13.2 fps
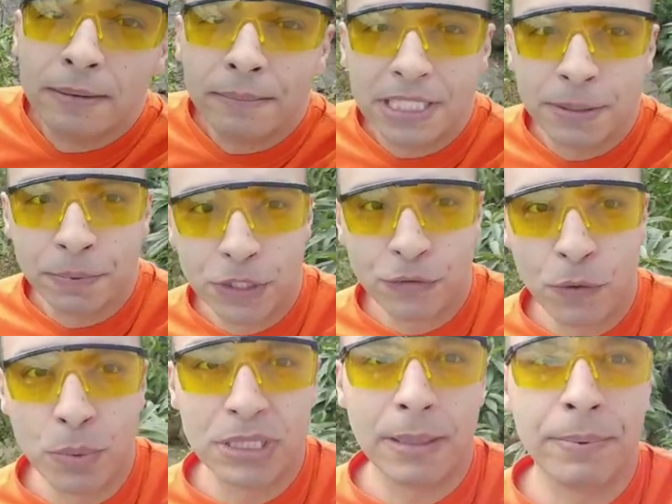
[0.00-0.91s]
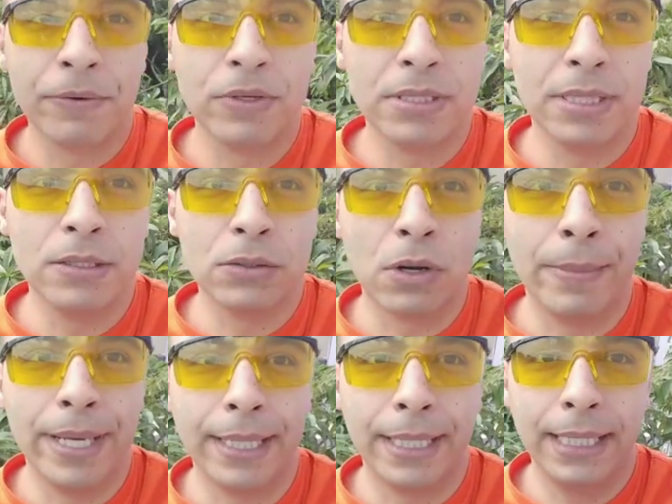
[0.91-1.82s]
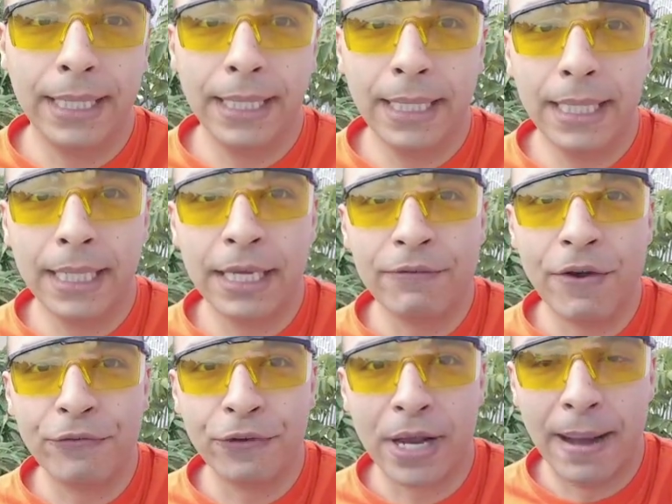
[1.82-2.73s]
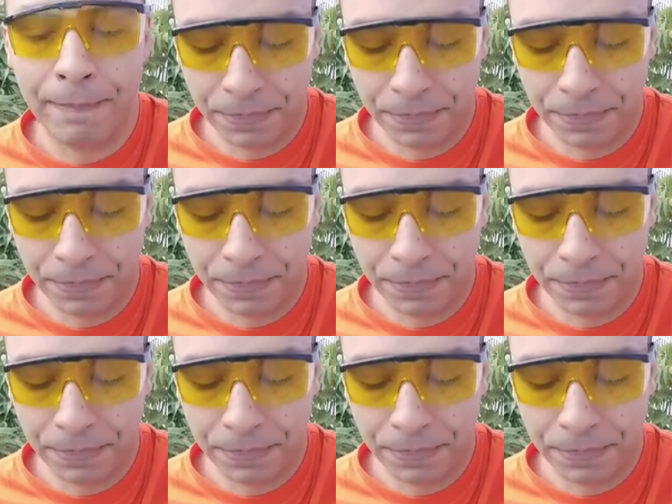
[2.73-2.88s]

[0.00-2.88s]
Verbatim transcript: Mas depois eu vou mostrar pra vocês como é que, que vai ficar,